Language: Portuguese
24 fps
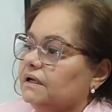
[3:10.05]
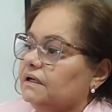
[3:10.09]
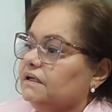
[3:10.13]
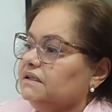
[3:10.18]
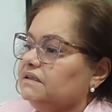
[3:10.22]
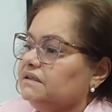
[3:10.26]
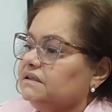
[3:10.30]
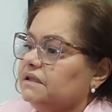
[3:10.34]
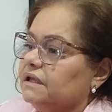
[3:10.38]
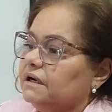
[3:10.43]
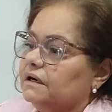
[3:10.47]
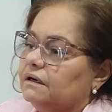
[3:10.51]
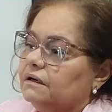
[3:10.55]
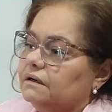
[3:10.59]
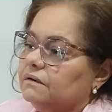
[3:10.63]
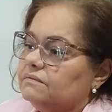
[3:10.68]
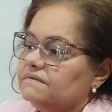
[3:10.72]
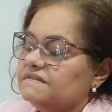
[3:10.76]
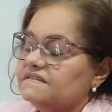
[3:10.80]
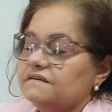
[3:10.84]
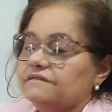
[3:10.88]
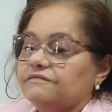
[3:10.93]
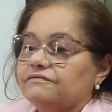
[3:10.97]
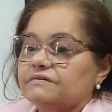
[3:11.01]

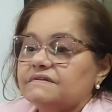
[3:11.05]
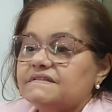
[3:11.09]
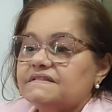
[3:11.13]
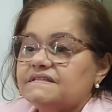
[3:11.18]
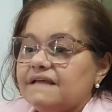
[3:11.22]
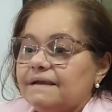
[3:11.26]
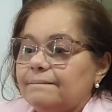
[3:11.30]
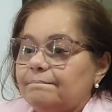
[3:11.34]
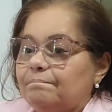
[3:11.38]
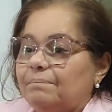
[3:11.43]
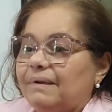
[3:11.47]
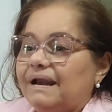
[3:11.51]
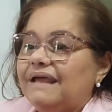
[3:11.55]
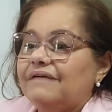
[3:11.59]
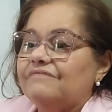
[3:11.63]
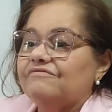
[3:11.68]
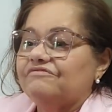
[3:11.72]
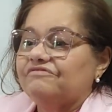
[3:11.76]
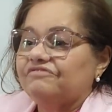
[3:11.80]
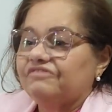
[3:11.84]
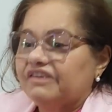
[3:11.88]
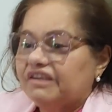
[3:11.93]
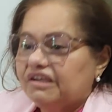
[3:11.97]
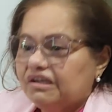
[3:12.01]
Então, se você
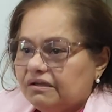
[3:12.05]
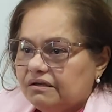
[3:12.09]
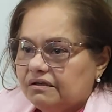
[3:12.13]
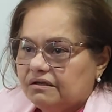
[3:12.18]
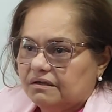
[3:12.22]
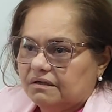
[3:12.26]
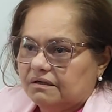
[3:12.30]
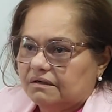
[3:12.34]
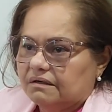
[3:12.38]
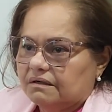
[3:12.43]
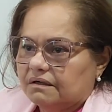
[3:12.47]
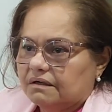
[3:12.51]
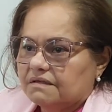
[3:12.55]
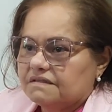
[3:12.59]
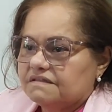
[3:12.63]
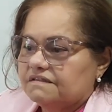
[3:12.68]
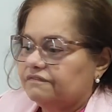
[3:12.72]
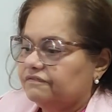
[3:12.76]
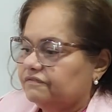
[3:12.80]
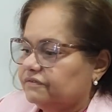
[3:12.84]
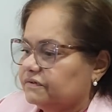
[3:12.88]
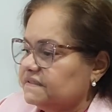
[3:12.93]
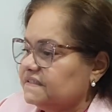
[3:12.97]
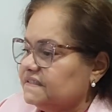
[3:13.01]
previne,
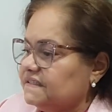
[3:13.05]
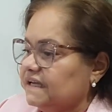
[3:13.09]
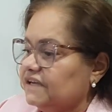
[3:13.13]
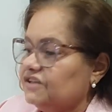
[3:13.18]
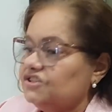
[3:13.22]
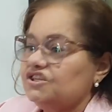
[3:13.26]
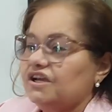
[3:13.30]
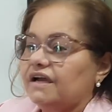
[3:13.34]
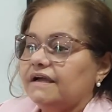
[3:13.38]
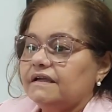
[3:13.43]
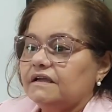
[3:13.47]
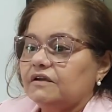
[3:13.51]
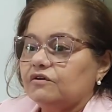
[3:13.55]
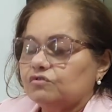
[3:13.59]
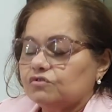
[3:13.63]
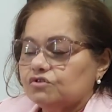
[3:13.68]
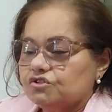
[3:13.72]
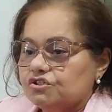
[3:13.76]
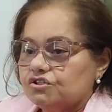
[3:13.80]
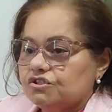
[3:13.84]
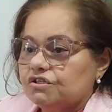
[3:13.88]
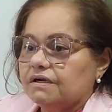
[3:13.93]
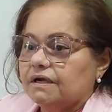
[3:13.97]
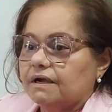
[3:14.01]
se você
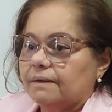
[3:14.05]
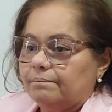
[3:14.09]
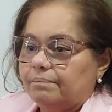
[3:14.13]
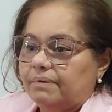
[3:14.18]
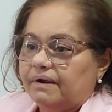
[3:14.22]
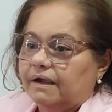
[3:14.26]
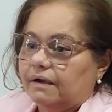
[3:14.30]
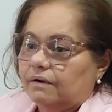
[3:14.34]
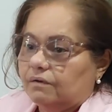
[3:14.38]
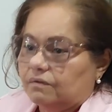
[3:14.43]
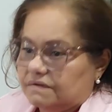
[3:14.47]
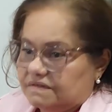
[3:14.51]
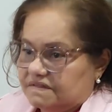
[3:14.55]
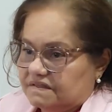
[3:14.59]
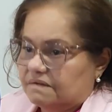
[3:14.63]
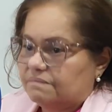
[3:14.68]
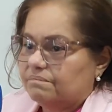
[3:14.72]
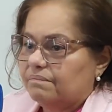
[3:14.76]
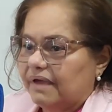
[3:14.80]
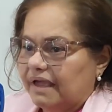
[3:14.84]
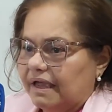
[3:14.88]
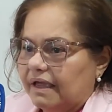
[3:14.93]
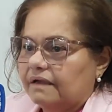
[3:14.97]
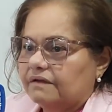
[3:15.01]
diagnostica
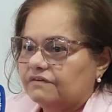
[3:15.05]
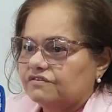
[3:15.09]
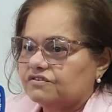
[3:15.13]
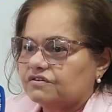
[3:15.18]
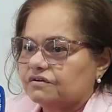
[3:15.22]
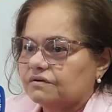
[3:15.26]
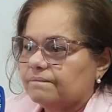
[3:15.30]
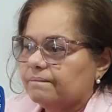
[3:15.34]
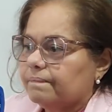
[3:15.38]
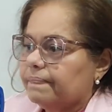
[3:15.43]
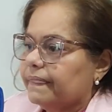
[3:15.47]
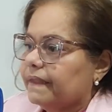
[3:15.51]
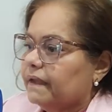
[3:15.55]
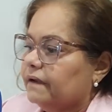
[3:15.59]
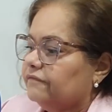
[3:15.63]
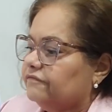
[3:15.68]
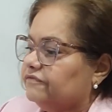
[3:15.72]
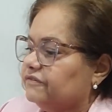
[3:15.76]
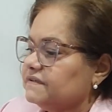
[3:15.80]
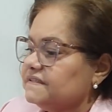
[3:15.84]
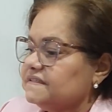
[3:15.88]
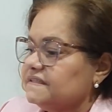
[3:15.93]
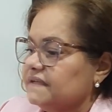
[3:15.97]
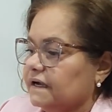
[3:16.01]
precocemente,
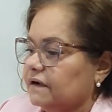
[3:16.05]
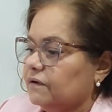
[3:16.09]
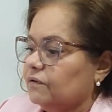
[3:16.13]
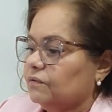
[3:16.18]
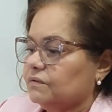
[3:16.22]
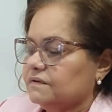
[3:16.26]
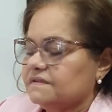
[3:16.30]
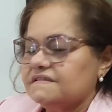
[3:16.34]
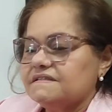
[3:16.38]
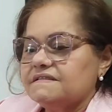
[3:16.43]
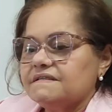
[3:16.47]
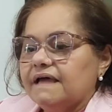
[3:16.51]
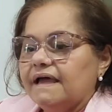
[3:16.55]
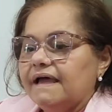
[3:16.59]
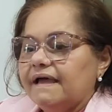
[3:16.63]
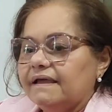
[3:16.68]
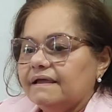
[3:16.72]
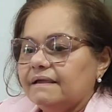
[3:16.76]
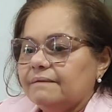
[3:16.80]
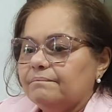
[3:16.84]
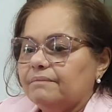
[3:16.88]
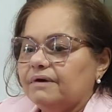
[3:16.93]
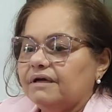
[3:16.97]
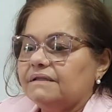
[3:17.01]
você
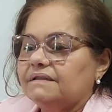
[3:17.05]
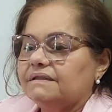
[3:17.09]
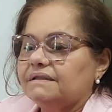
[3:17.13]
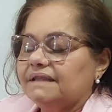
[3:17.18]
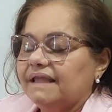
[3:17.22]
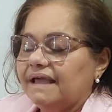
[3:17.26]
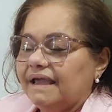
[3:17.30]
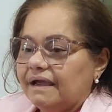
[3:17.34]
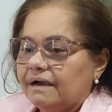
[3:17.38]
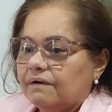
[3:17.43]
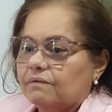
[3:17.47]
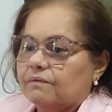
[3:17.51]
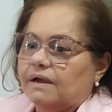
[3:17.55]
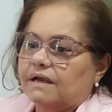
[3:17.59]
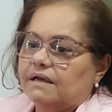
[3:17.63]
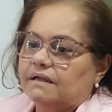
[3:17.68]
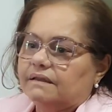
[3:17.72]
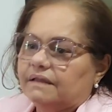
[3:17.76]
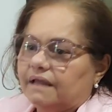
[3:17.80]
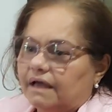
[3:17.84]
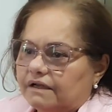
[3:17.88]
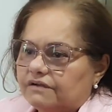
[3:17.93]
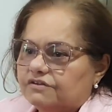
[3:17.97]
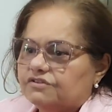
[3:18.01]
consegue manter
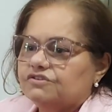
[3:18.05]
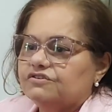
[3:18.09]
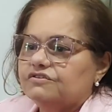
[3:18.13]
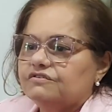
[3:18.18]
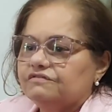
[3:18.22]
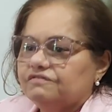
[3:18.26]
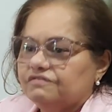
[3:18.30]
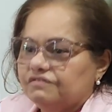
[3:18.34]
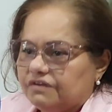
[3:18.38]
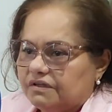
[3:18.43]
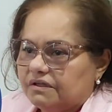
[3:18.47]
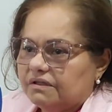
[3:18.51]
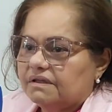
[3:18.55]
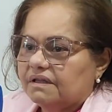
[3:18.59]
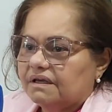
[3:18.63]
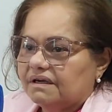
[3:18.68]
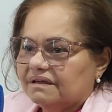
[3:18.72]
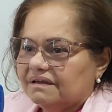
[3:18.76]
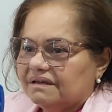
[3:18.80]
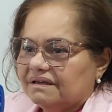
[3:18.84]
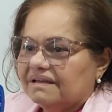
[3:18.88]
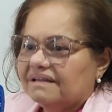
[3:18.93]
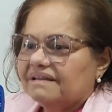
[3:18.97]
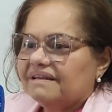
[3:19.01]
qualidade de
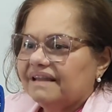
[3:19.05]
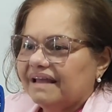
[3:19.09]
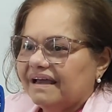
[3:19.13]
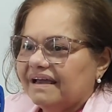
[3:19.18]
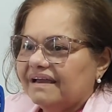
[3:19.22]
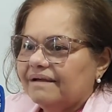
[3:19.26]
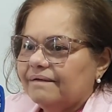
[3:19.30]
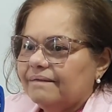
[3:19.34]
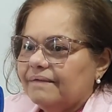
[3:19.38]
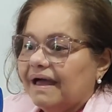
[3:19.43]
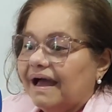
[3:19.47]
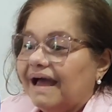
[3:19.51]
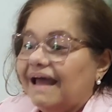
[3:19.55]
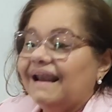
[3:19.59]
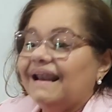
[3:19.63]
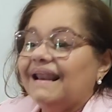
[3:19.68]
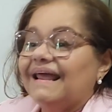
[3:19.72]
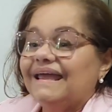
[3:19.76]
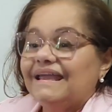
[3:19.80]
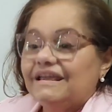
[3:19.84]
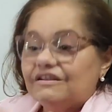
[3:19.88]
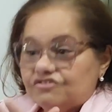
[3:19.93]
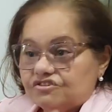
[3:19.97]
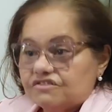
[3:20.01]
vida, né?
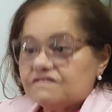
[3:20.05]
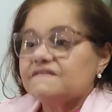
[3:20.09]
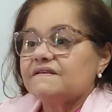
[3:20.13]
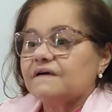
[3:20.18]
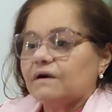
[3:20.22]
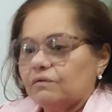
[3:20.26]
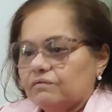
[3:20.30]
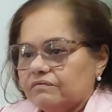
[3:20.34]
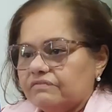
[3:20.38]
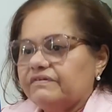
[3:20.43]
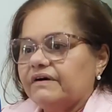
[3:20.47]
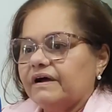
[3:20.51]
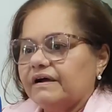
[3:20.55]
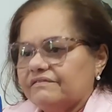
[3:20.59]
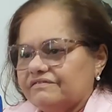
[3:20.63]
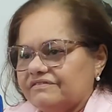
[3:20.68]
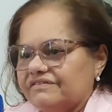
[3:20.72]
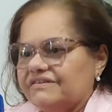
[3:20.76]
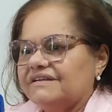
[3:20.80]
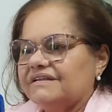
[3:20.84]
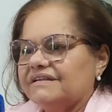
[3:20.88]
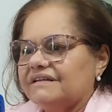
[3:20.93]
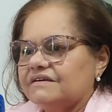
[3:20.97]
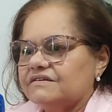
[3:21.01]
Além de salvar
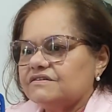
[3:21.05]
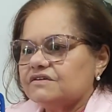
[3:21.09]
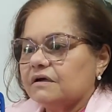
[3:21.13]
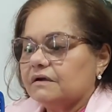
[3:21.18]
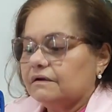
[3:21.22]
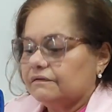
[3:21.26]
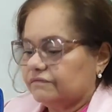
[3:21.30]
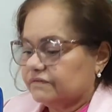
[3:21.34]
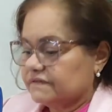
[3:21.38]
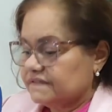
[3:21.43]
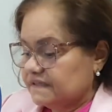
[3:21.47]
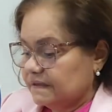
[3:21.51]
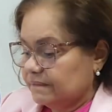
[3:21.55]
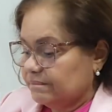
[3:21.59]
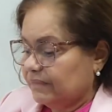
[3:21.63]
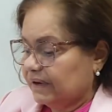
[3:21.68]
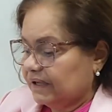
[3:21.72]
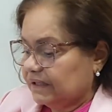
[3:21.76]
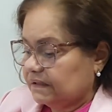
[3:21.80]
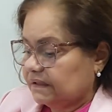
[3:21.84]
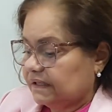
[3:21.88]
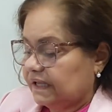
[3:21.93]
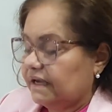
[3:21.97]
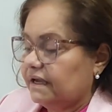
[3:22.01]
vidas, você
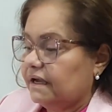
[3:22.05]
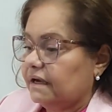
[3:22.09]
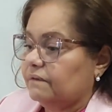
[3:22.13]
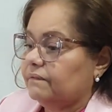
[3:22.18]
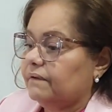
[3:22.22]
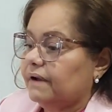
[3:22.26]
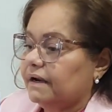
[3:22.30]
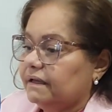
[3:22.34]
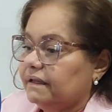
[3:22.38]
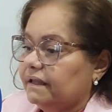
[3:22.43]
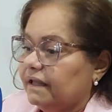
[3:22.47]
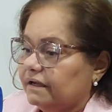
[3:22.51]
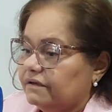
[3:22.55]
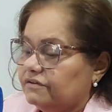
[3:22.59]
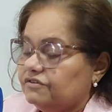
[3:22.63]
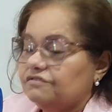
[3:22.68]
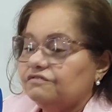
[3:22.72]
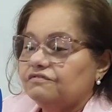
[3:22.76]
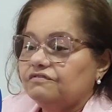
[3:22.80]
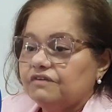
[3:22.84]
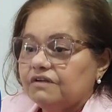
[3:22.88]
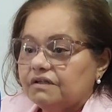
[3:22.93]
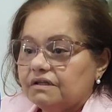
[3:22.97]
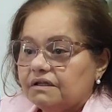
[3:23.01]
mantém a qualidade
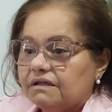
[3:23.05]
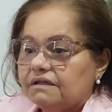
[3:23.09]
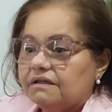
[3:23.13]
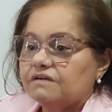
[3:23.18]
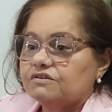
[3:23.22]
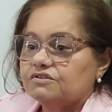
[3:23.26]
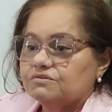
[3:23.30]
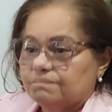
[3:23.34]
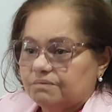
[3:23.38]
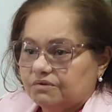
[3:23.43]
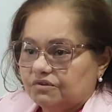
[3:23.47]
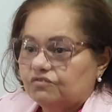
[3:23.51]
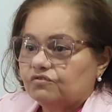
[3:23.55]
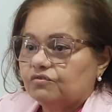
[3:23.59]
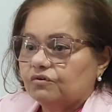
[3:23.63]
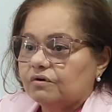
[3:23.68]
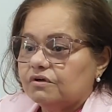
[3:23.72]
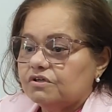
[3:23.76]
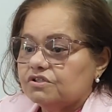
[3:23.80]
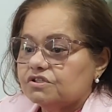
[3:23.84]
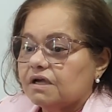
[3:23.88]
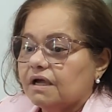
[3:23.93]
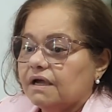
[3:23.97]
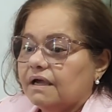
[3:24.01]
de vida das
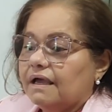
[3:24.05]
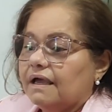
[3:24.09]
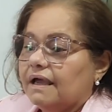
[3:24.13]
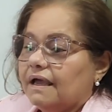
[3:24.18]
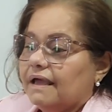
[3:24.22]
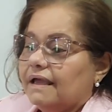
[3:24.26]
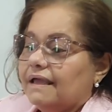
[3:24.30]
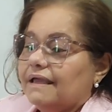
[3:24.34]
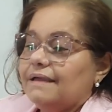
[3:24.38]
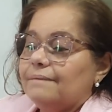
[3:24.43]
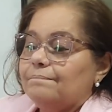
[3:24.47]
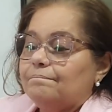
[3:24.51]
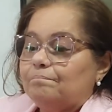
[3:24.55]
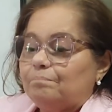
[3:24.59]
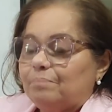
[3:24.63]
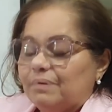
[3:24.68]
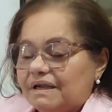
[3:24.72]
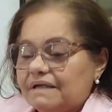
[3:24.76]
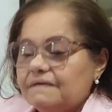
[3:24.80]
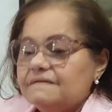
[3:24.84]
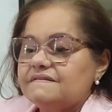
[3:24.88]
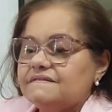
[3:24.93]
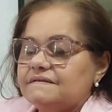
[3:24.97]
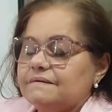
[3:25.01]
pessoas e
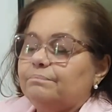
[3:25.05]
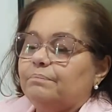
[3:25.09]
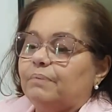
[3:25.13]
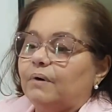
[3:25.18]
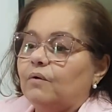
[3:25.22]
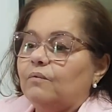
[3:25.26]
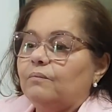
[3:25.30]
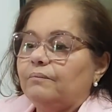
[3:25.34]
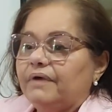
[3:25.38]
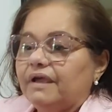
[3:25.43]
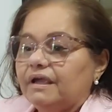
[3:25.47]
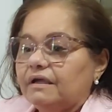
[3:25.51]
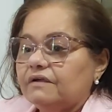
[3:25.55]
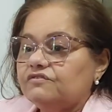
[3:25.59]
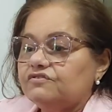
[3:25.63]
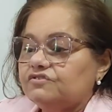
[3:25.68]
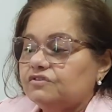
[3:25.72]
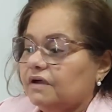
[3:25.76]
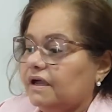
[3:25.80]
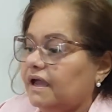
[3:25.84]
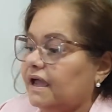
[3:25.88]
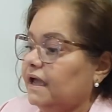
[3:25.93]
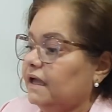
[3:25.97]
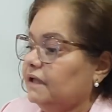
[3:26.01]

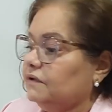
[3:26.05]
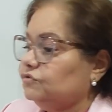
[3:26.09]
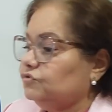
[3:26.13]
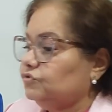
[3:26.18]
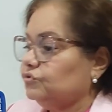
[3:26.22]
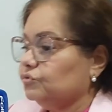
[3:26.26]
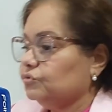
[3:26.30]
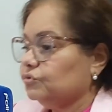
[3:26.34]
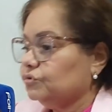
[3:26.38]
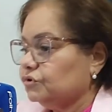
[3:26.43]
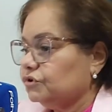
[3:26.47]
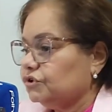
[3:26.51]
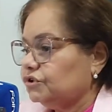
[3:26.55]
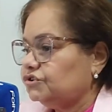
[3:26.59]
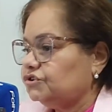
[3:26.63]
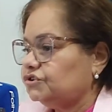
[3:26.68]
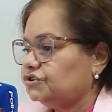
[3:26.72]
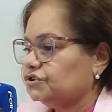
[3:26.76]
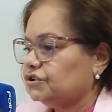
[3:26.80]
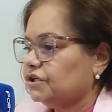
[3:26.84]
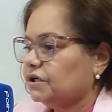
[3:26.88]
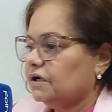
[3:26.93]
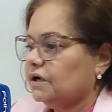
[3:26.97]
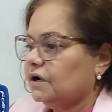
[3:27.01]
principalmente
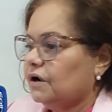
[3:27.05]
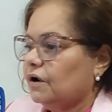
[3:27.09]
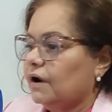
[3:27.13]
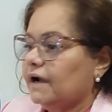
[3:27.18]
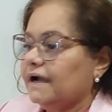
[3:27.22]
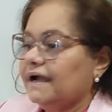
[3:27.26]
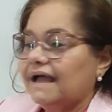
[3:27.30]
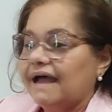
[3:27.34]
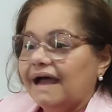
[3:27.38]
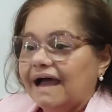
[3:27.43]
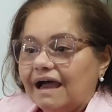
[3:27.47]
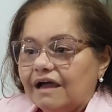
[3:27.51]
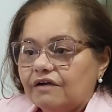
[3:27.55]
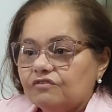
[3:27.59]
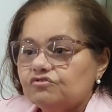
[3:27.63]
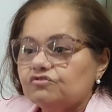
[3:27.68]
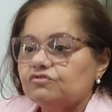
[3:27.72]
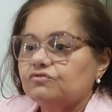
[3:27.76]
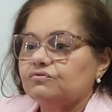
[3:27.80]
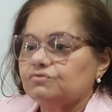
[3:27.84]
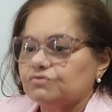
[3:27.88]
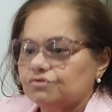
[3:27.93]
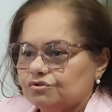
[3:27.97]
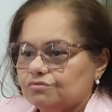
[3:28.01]
reduz
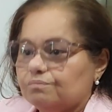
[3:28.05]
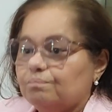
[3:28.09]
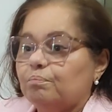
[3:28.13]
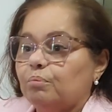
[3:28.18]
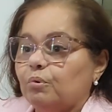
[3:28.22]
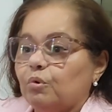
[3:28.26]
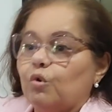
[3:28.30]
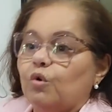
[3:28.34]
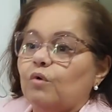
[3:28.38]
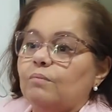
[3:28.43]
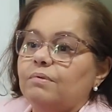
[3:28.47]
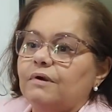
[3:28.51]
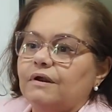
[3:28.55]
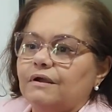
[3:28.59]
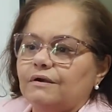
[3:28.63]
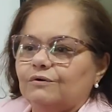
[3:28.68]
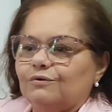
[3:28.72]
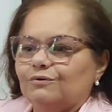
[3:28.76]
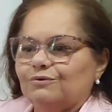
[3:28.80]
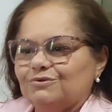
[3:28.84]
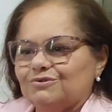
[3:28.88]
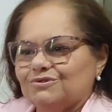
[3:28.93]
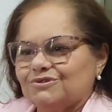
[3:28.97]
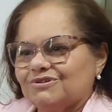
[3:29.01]
gastos
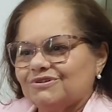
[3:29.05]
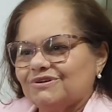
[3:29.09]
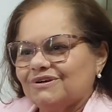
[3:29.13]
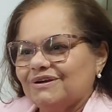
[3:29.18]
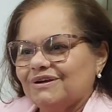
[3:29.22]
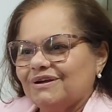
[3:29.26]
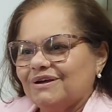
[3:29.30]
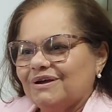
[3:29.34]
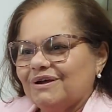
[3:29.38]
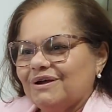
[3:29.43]
públicos